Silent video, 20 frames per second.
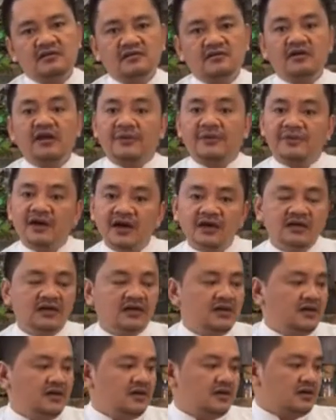nó đẹp hơn
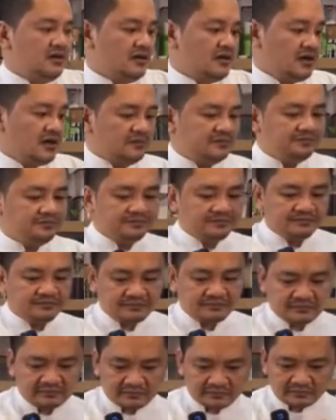còn à,
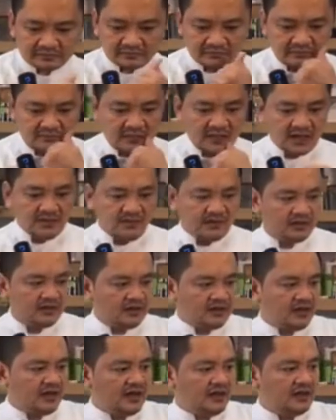mình
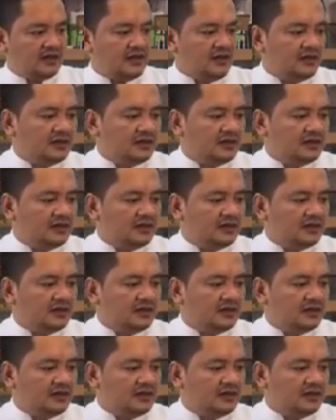có thể là